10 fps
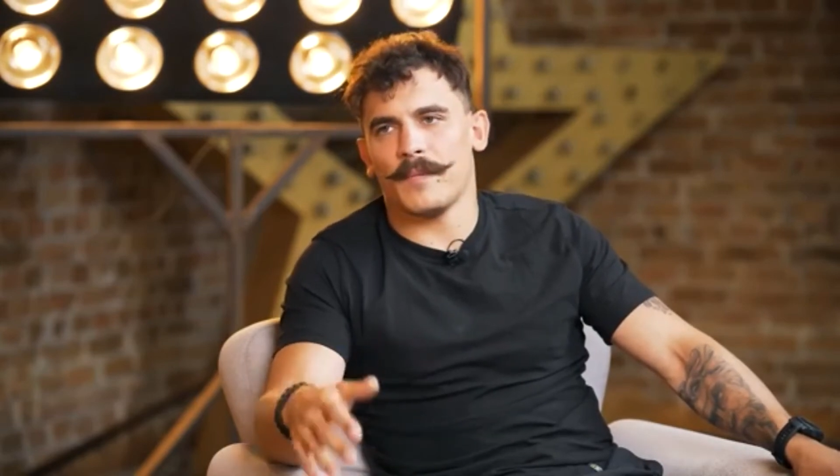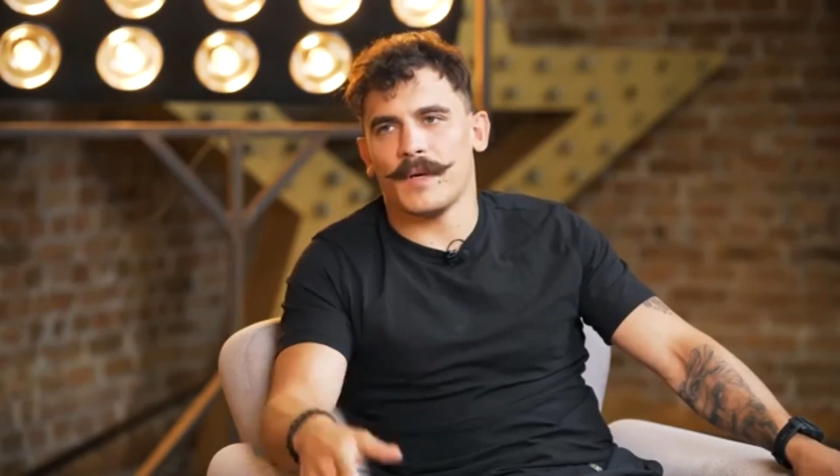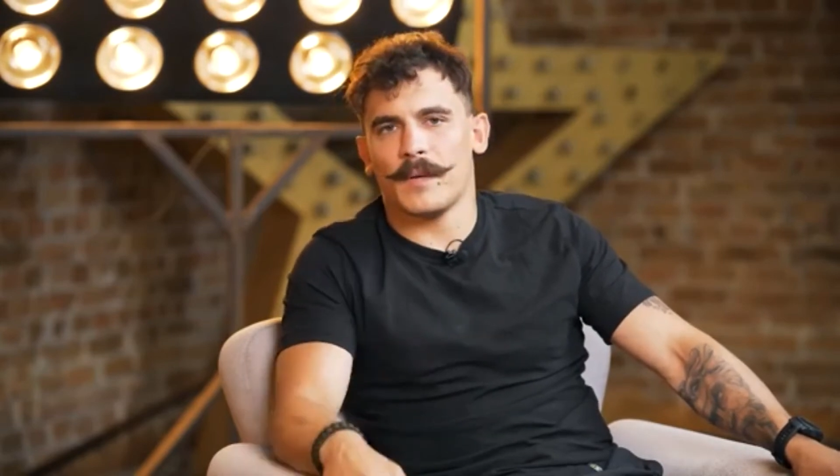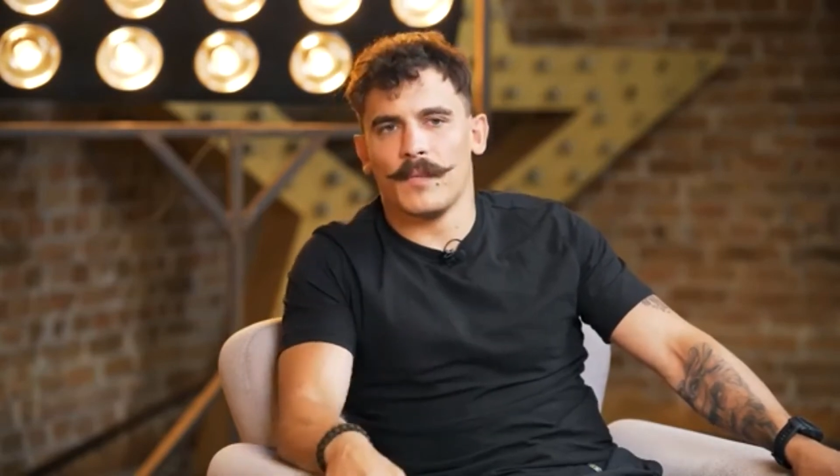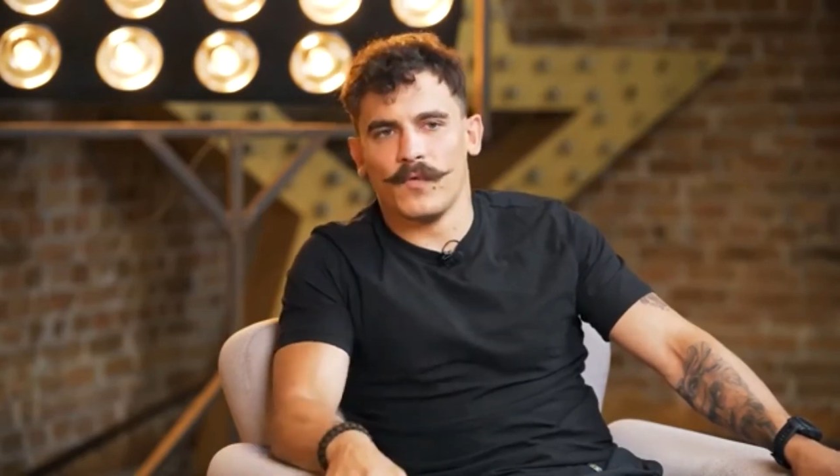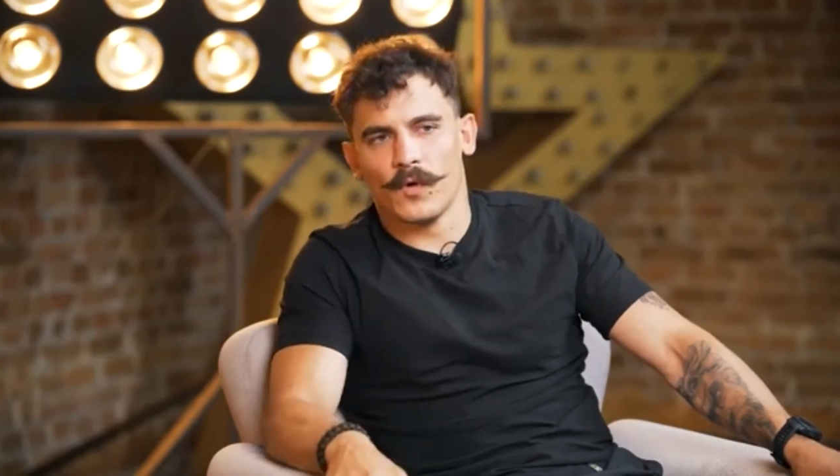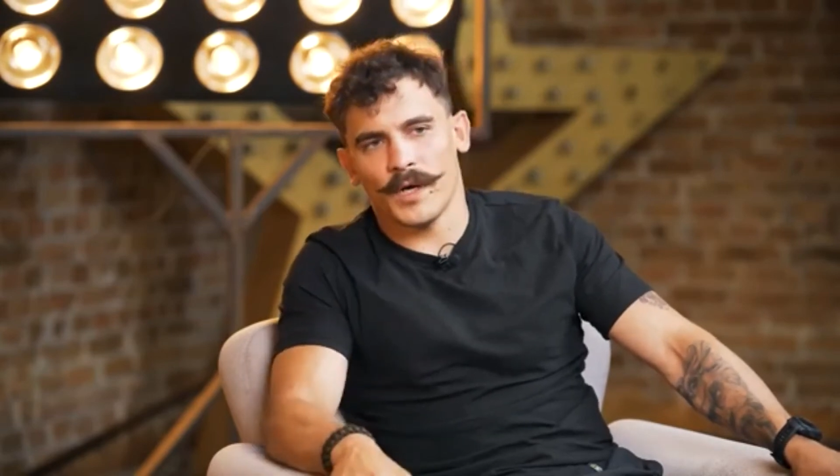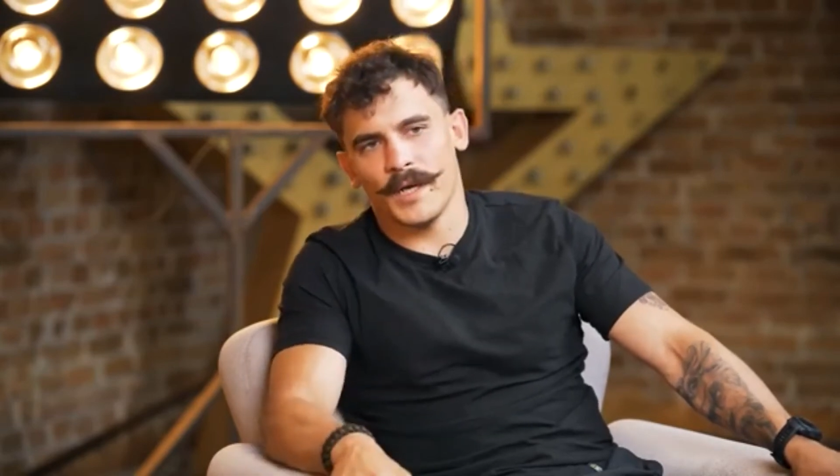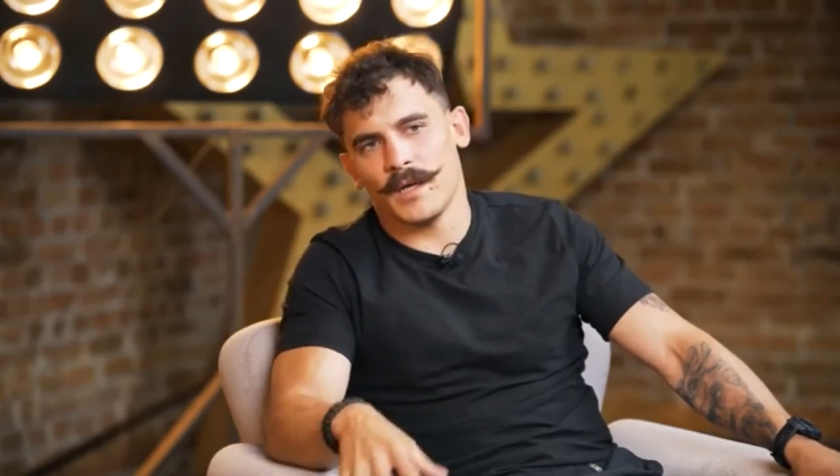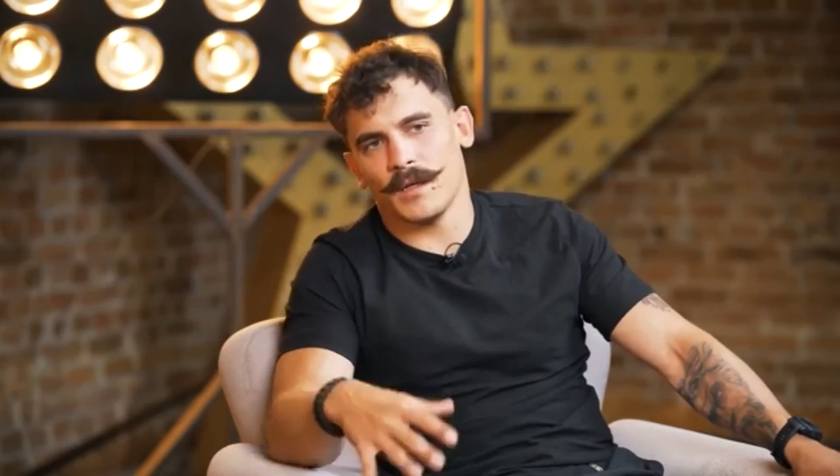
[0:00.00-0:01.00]
пока мы в
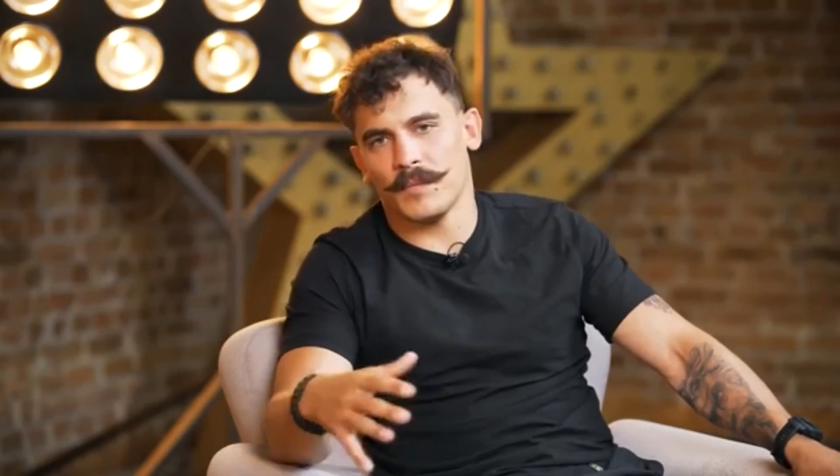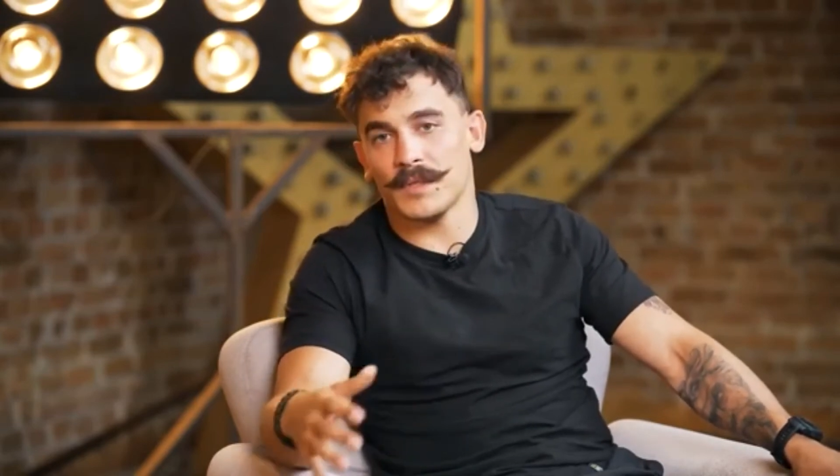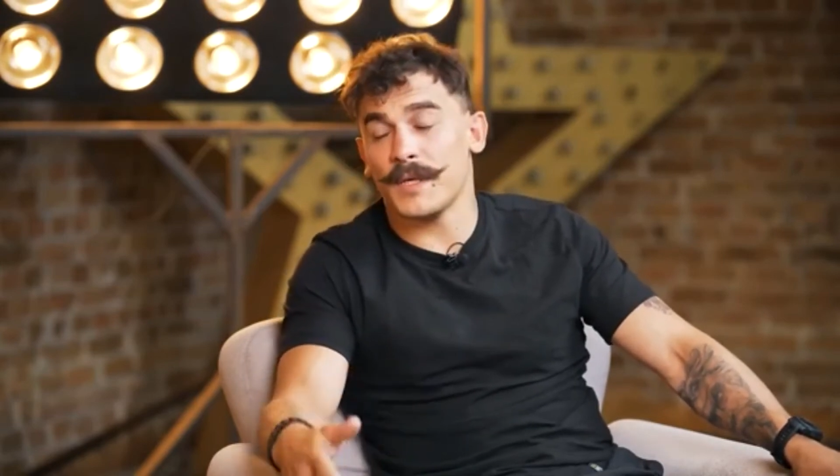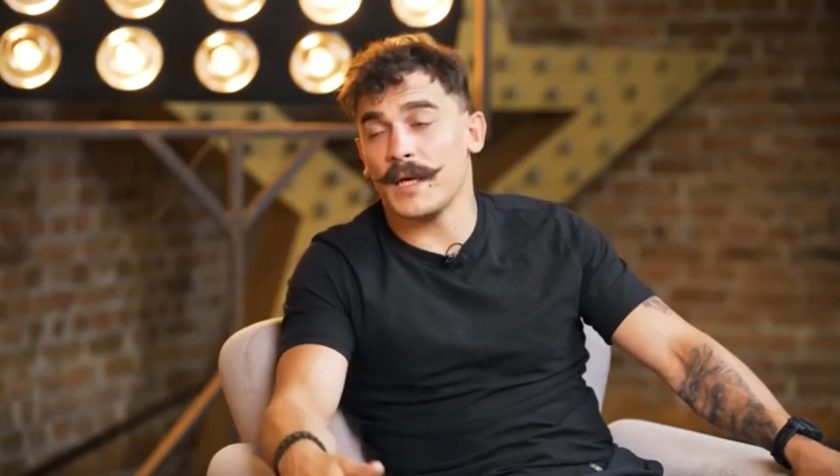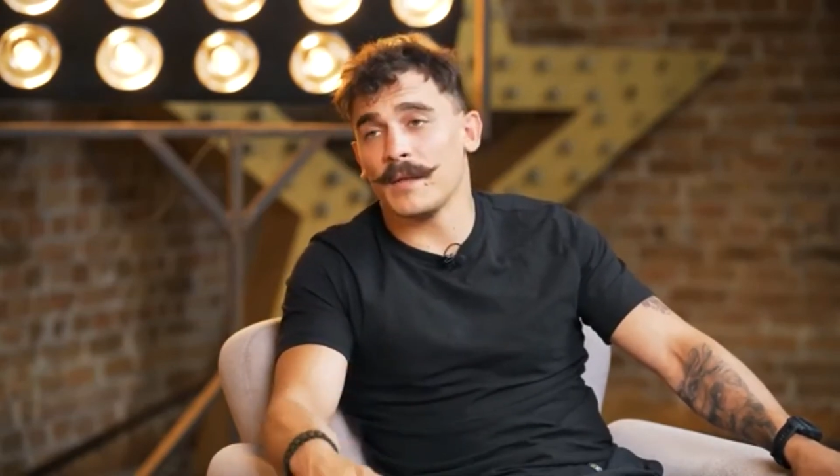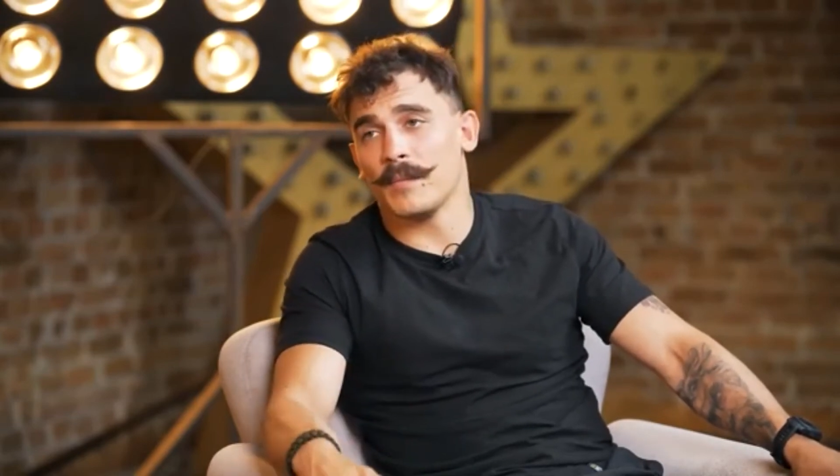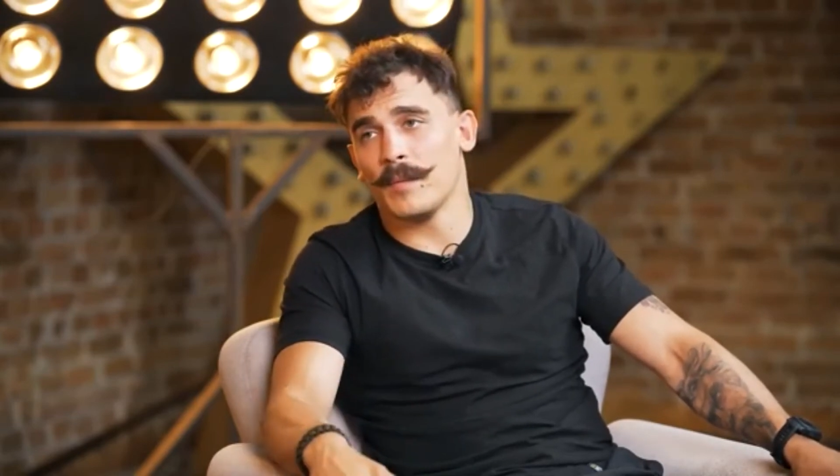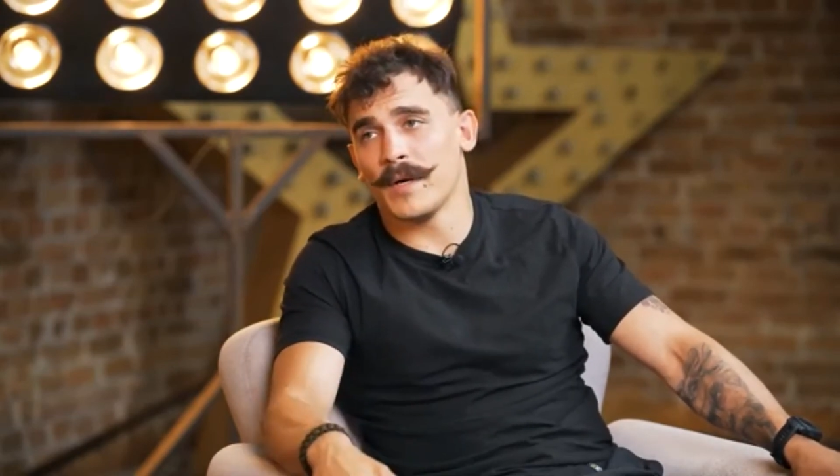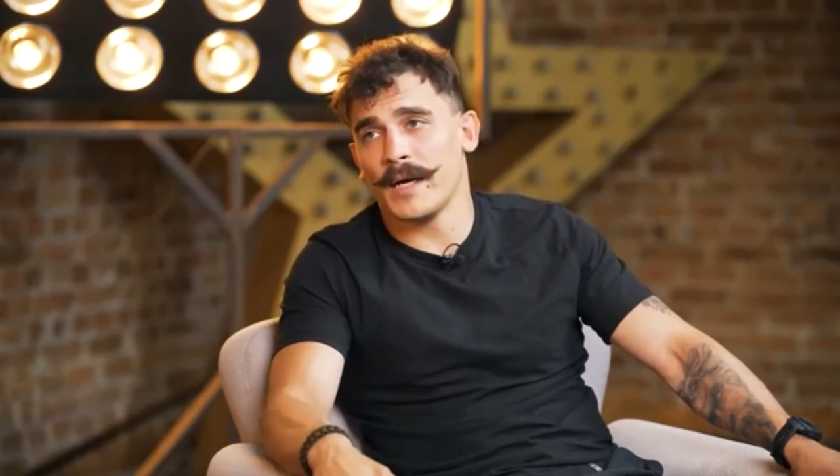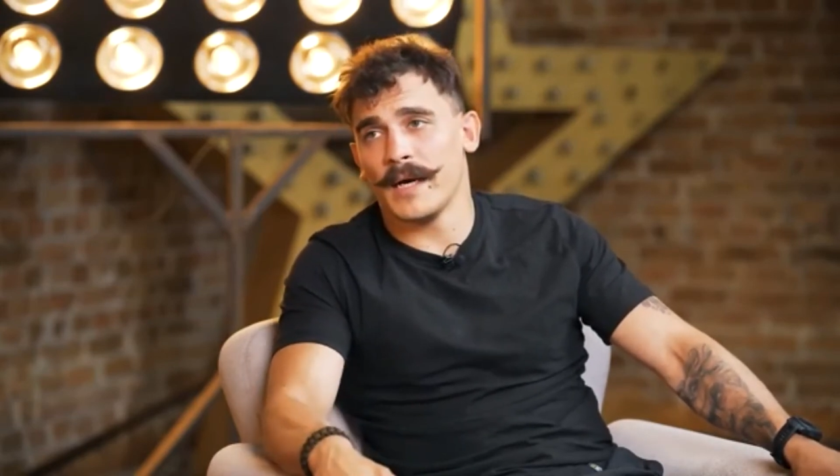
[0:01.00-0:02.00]
Украине, нам постоянно
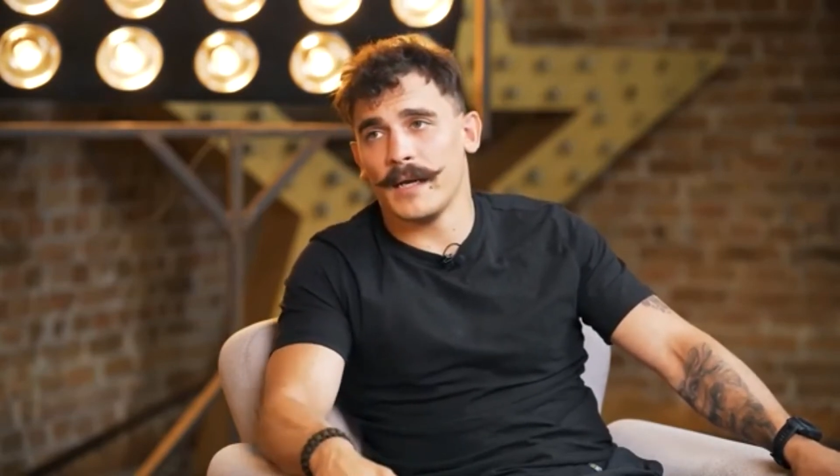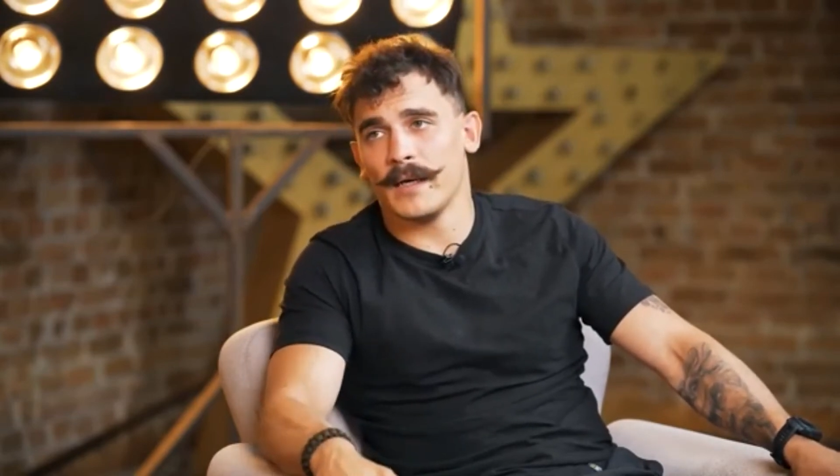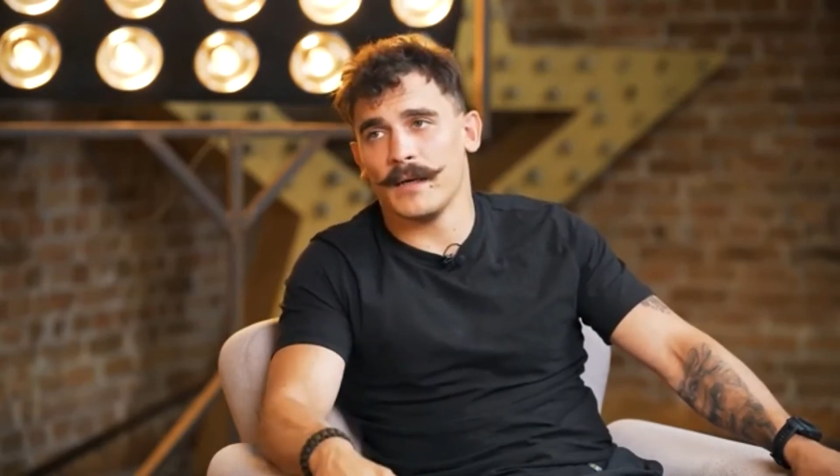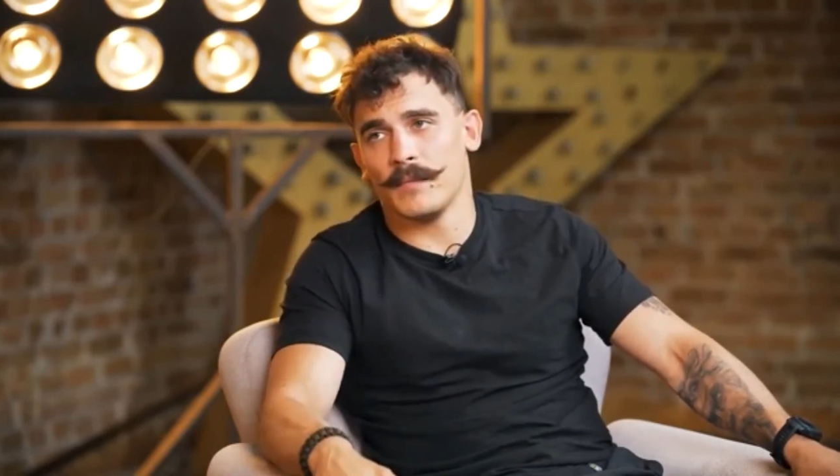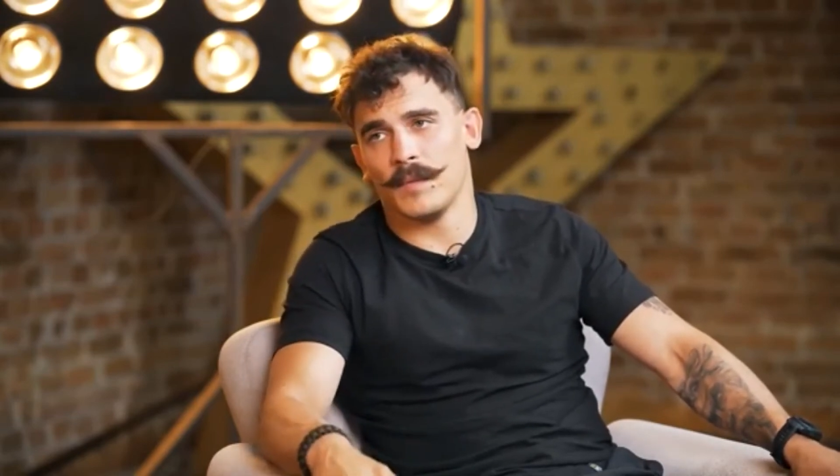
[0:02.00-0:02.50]
помогали,